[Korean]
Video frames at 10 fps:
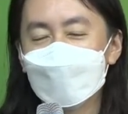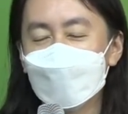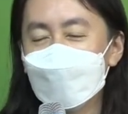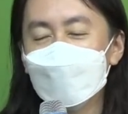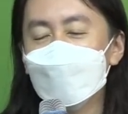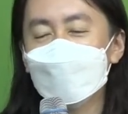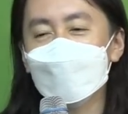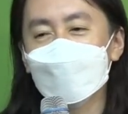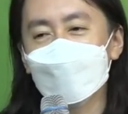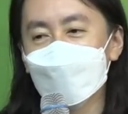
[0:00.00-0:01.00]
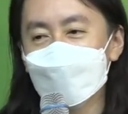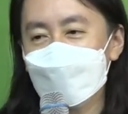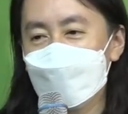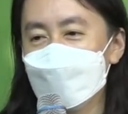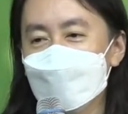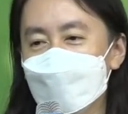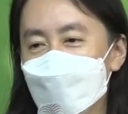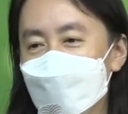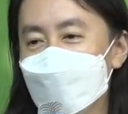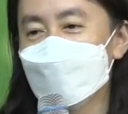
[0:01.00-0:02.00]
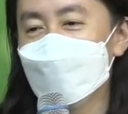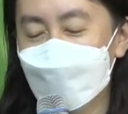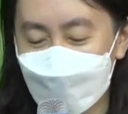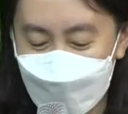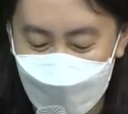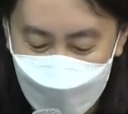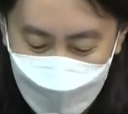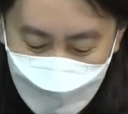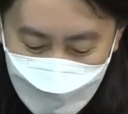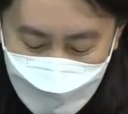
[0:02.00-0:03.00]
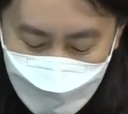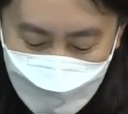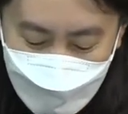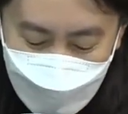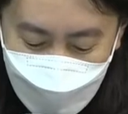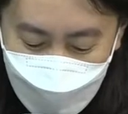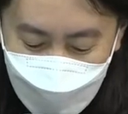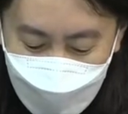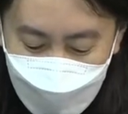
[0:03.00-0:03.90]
저는 한 번도 너는 공부 잘해야 된다 얘기한 적이 없는데 네